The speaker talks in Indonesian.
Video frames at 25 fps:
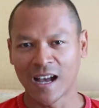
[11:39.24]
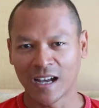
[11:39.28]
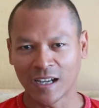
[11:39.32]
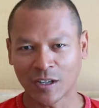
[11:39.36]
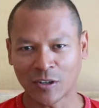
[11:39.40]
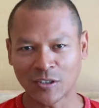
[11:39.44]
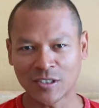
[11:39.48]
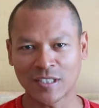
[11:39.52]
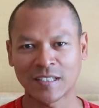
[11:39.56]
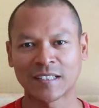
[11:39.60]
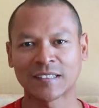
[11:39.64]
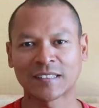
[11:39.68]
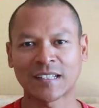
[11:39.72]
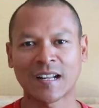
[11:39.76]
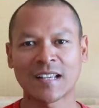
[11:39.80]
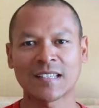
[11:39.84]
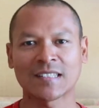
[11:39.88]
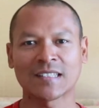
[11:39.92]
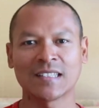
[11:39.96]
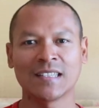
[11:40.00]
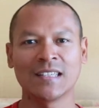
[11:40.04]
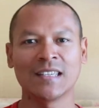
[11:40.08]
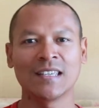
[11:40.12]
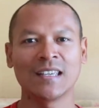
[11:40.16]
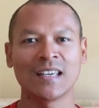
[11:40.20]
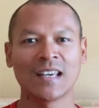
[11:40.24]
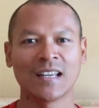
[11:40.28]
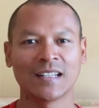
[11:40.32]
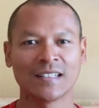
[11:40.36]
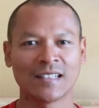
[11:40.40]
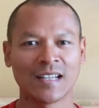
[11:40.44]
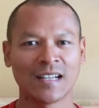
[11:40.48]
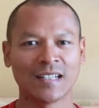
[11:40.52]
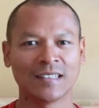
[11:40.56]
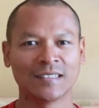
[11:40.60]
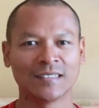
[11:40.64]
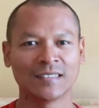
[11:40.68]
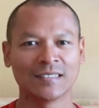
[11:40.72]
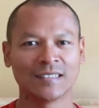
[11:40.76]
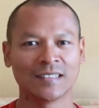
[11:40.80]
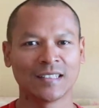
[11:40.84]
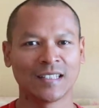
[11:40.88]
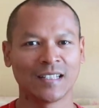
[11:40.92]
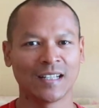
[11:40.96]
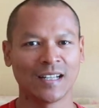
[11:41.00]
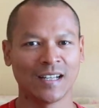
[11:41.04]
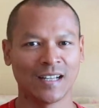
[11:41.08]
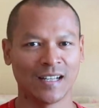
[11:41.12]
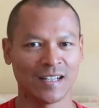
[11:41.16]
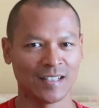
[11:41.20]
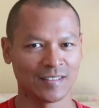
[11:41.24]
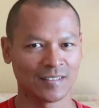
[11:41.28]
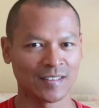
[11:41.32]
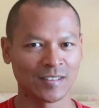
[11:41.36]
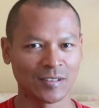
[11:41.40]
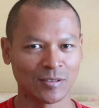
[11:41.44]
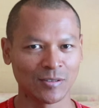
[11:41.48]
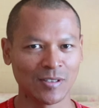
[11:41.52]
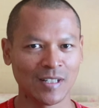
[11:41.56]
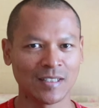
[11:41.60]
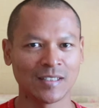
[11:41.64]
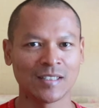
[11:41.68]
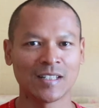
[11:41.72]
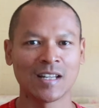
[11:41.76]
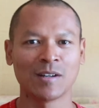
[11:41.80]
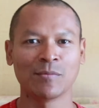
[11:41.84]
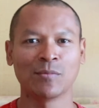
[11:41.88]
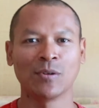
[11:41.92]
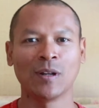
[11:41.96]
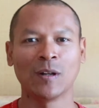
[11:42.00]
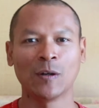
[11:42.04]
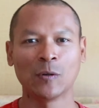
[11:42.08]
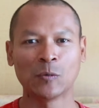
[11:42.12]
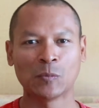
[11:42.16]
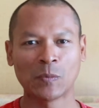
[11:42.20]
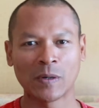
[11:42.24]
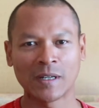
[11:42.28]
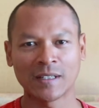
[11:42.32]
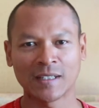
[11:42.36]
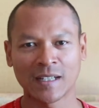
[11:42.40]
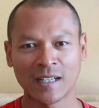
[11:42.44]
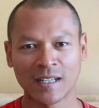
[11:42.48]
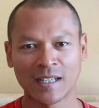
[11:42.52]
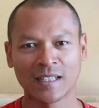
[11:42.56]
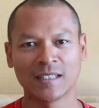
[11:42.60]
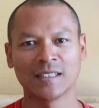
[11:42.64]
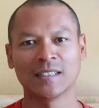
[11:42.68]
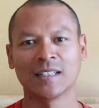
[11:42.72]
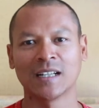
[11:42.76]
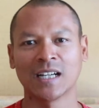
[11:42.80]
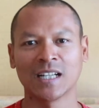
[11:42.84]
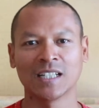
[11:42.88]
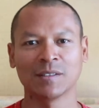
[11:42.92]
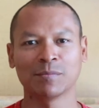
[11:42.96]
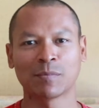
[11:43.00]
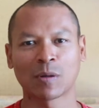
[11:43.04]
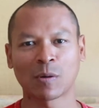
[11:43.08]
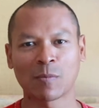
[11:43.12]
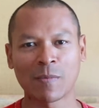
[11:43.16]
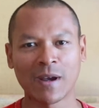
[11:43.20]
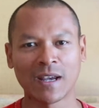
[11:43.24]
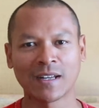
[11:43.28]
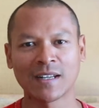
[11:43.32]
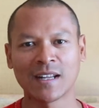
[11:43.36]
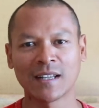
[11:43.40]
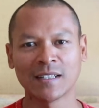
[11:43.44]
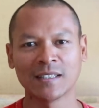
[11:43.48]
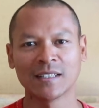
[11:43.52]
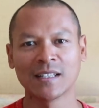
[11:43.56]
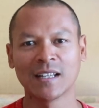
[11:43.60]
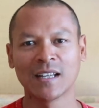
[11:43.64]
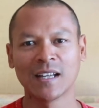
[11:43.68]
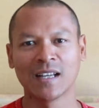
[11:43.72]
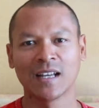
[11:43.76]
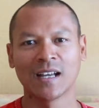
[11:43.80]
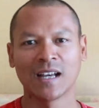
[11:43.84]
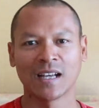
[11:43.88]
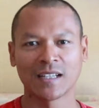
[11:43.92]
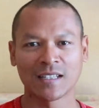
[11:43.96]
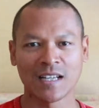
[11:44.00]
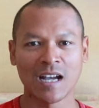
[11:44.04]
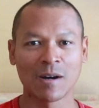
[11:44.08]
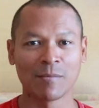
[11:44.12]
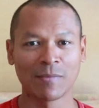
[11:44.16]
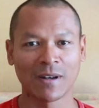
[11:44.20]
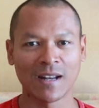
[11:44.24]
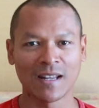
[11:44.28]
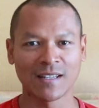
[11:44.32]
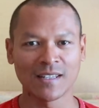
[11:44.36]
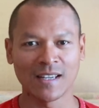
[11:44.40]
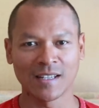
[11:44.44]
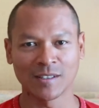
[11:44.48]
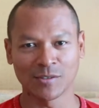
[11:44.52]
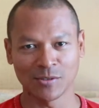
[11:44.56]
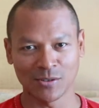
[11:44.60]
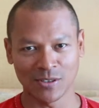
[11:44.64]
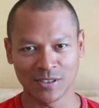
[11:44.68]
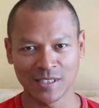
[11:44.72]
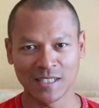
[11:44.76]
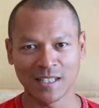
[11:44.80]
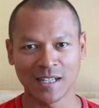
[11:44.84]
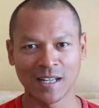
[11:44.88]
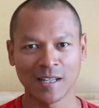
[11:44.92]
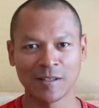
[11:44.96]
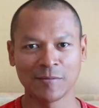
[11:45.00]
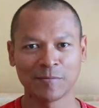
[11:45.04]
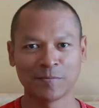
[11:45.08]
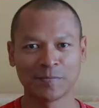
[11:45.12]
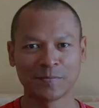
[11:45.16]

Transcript: konsentrasi dan uh, tentunya tidak boleh lupa dengan permainan gamelannya itu sendiri.